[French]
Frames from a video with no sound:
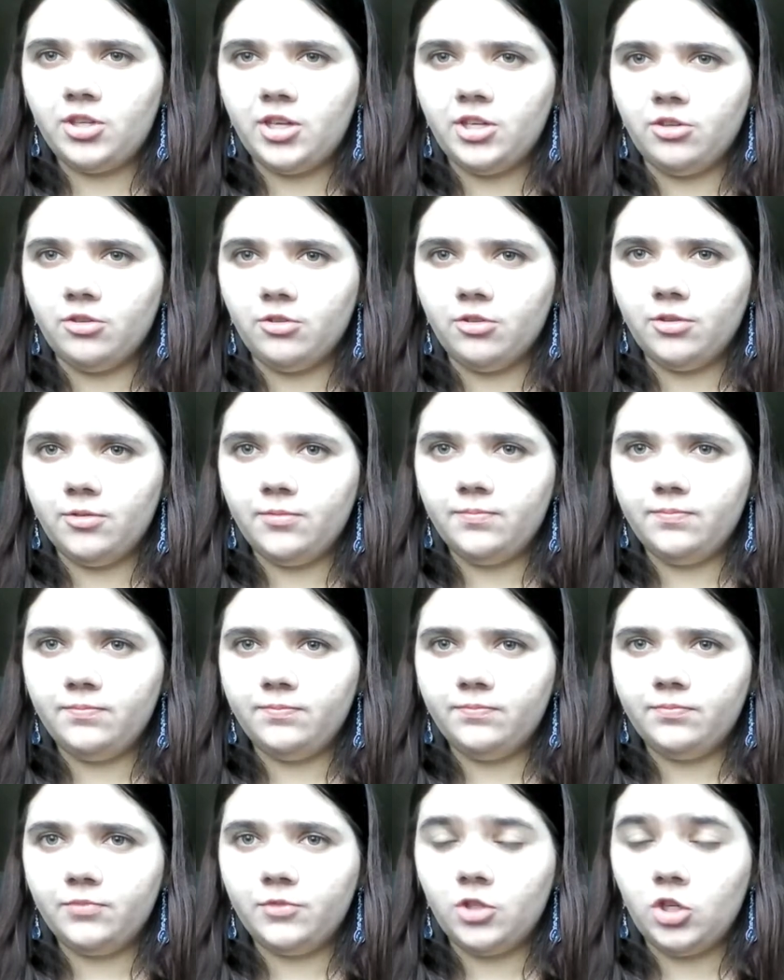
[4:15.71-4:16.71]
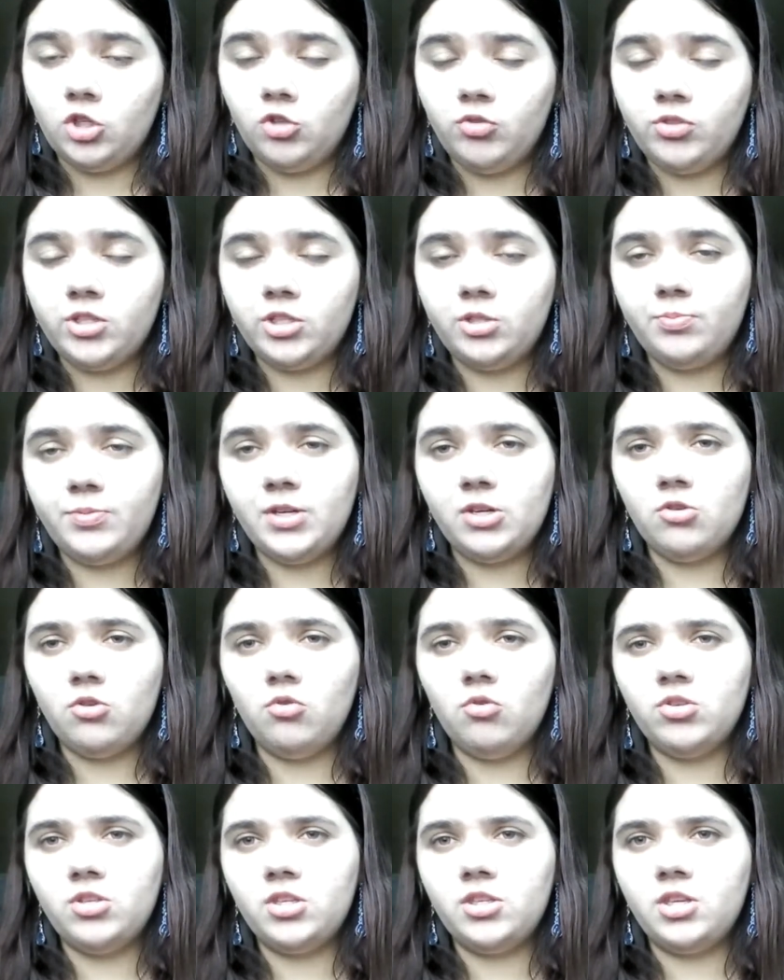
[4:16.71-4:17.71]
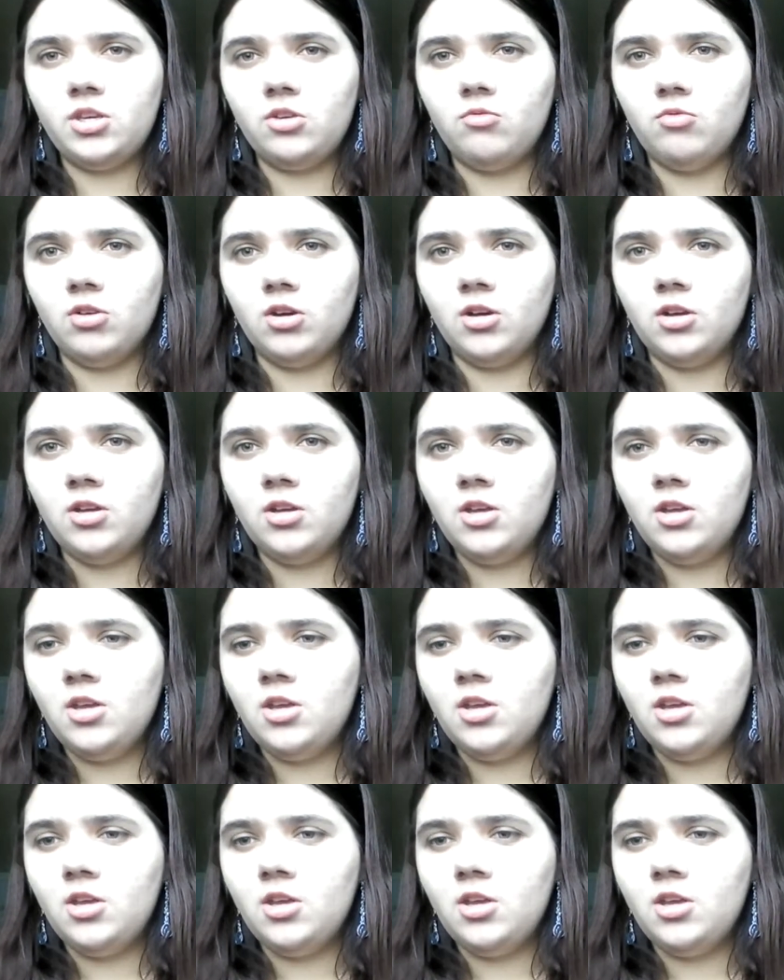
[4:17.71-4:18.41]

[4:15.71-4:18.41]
Tiger. Je vous explique en gros c'était quoi.